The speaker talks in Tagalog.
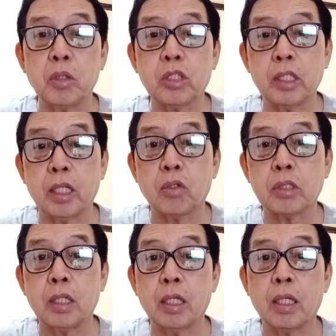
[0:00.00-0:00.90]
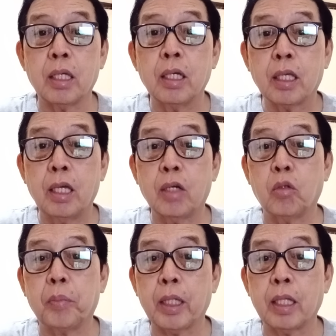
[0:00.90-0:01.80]
senador si
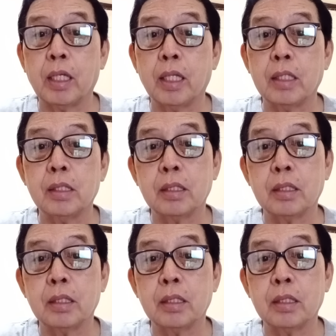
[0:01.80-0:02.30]
Kiko Pangilinan.